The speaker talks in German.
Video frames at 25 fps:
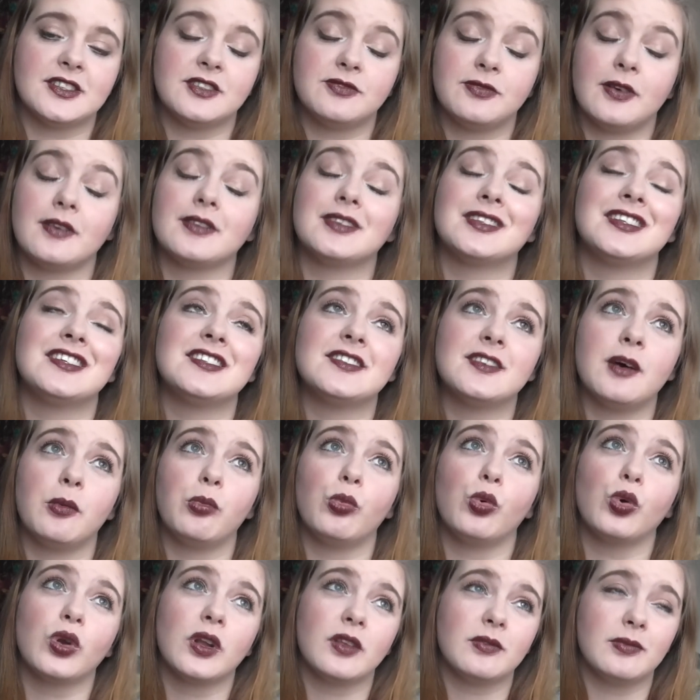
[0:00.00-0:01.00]
Das war, dieser
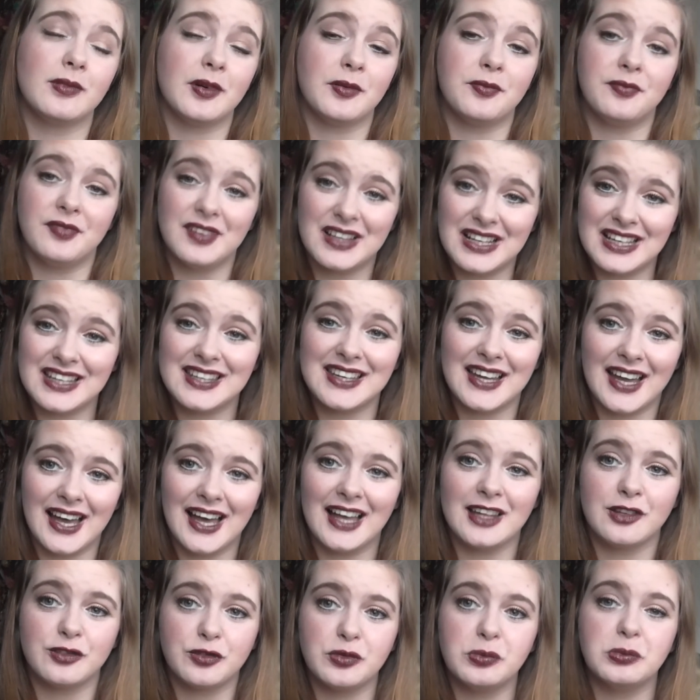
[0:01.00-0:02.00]
Monat war wirklich
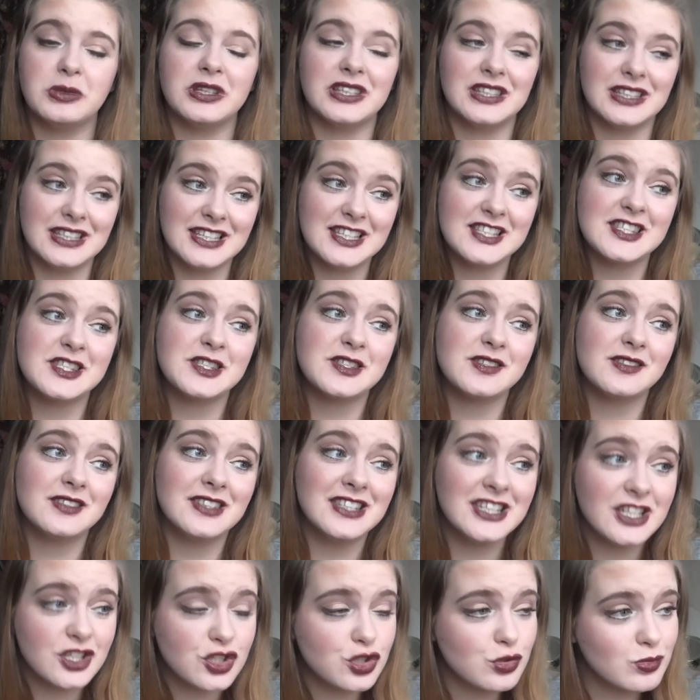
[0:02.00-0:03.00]
hart für mich, nichts,
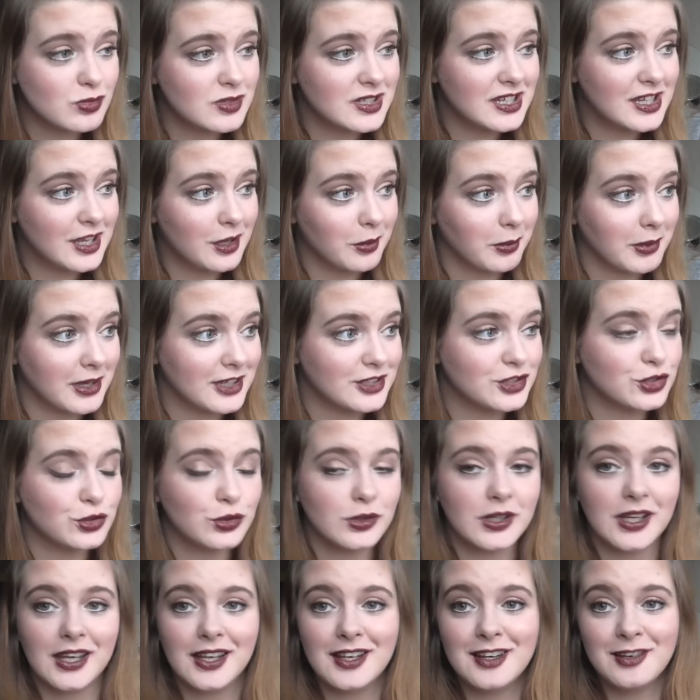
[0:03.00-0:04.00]
nicht zum Tiki Max
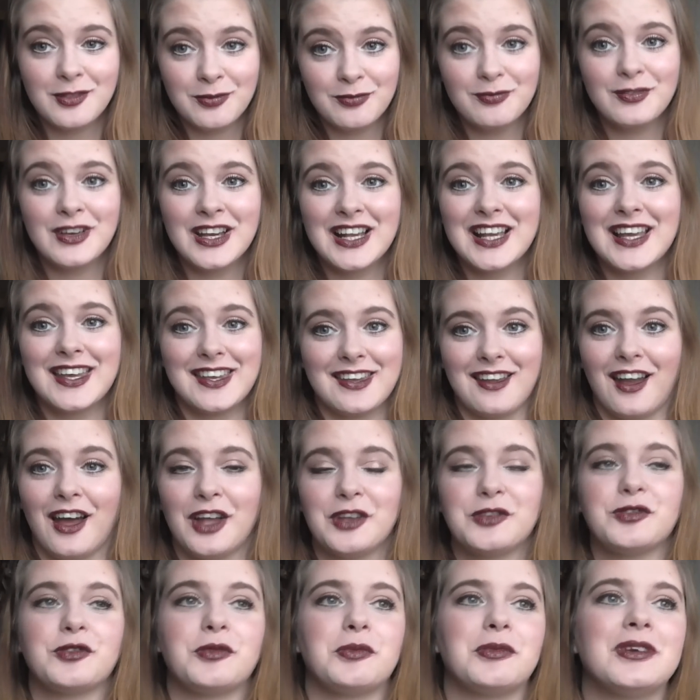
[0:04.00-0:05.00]
zu gehen. wirklich
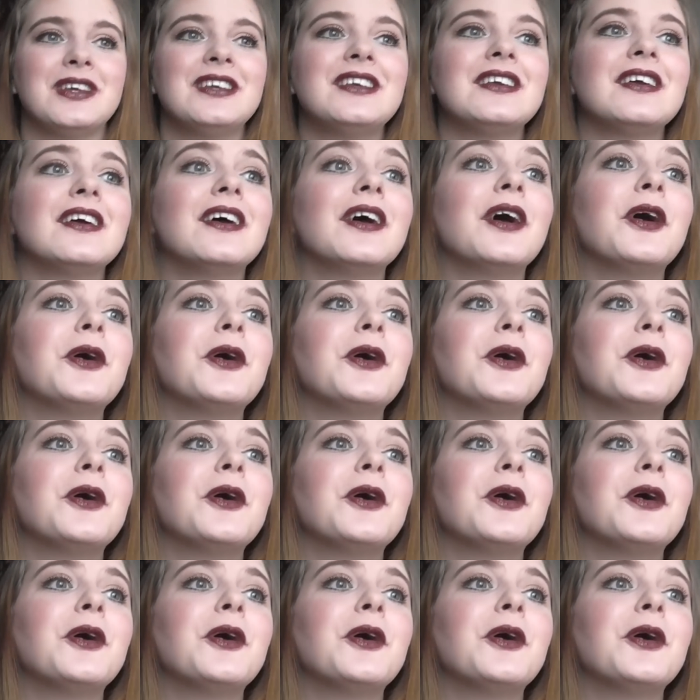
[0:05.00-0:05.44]
hart für mich.